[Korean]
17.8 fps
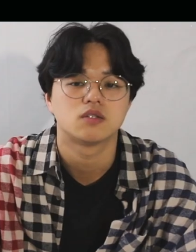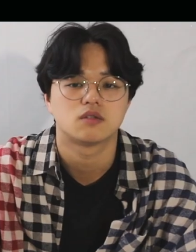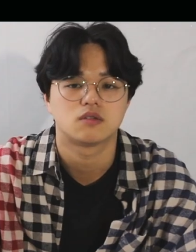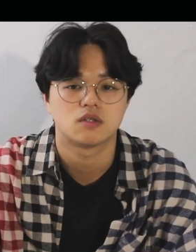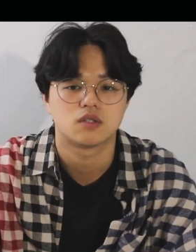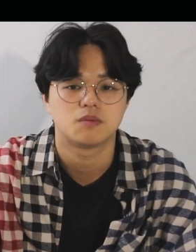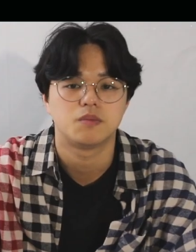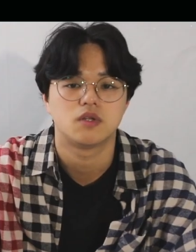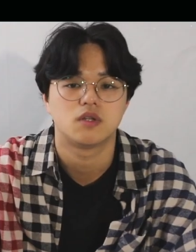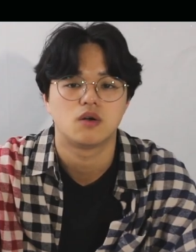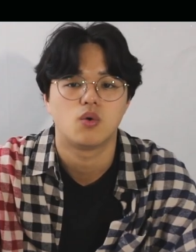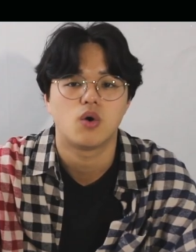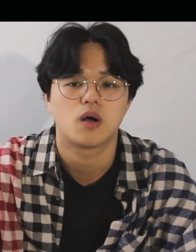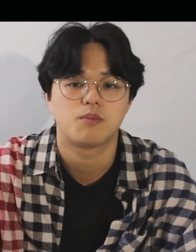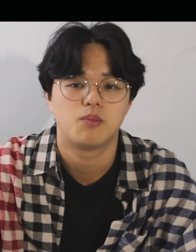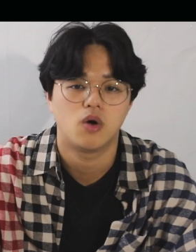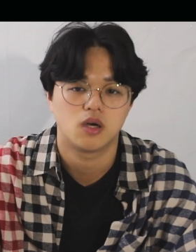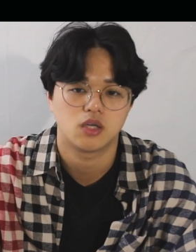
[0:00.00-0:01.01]
셔터 스피드를
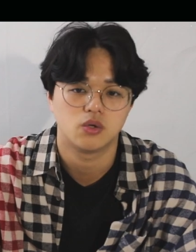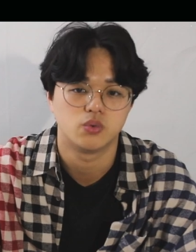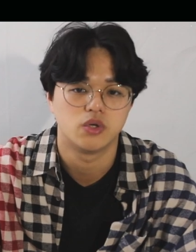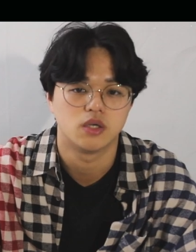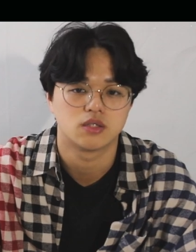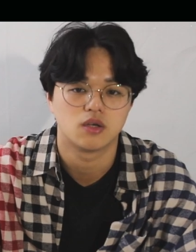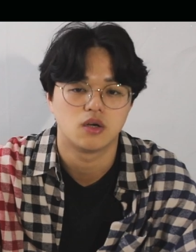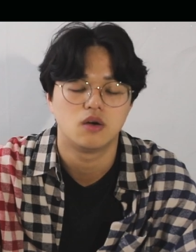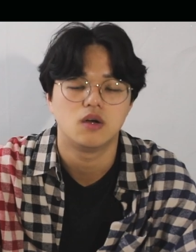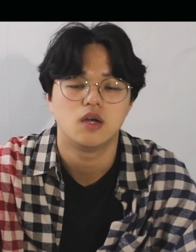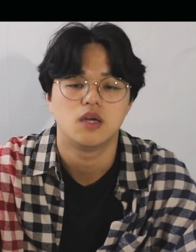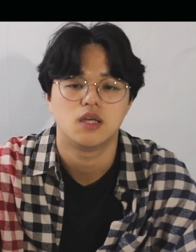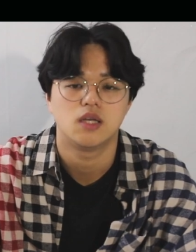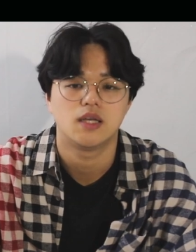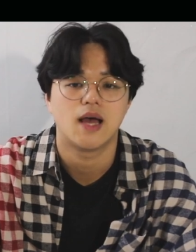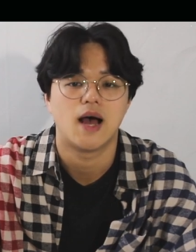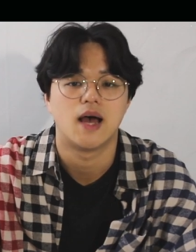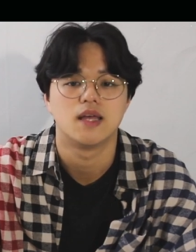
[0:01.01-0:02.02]
확보하기 위해서
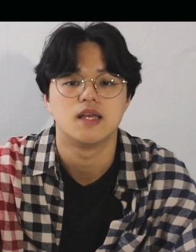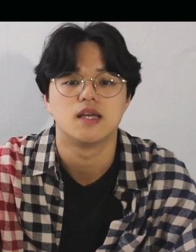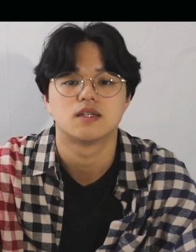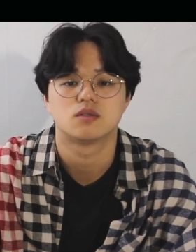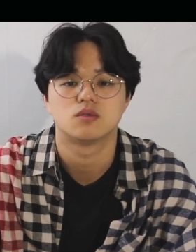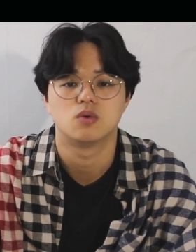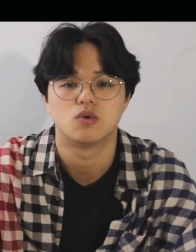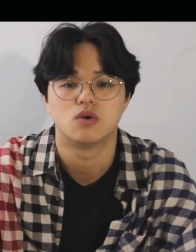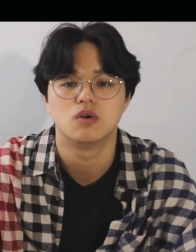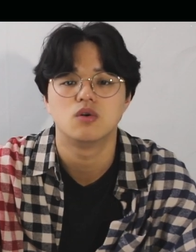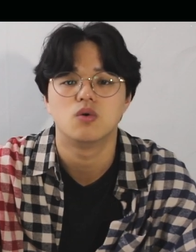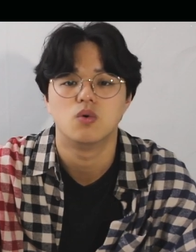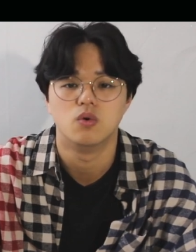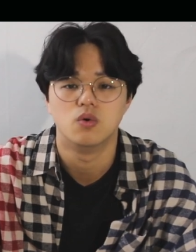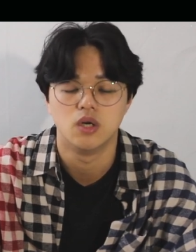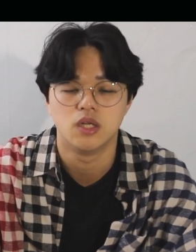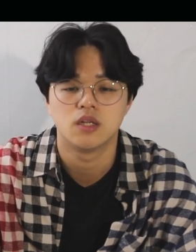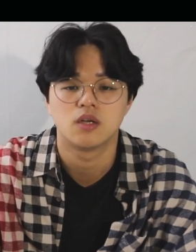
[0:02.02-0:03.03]
이 아이에스오를
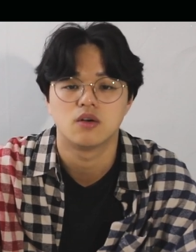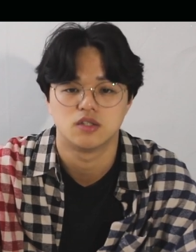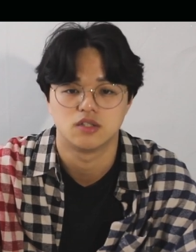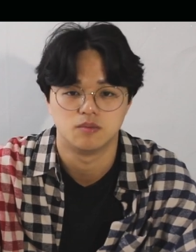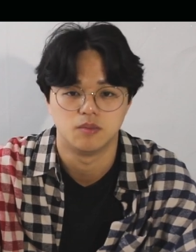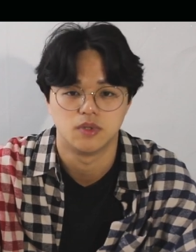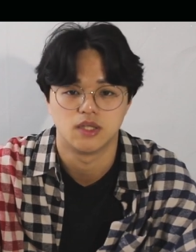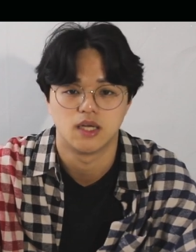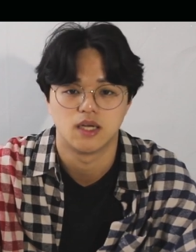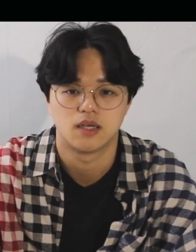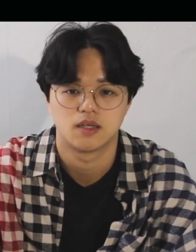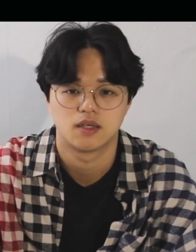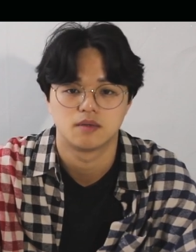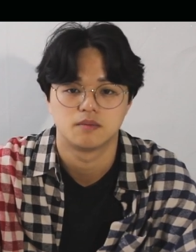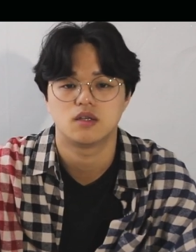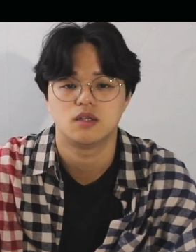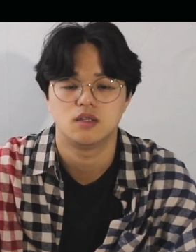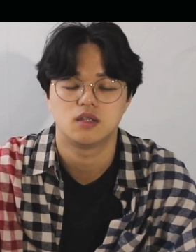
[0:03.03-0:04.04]
올리는 것입니다.
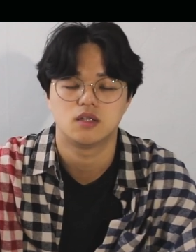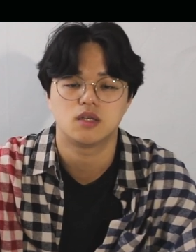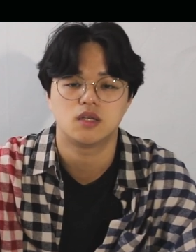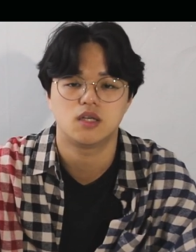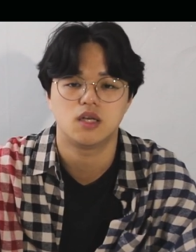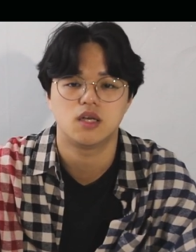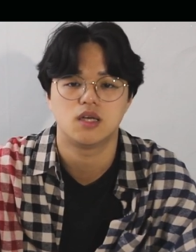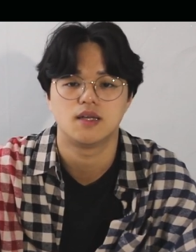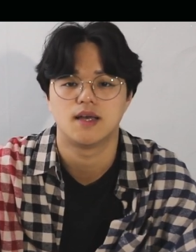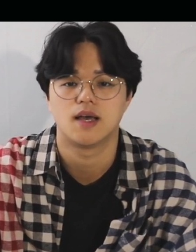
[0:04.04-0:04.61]
특히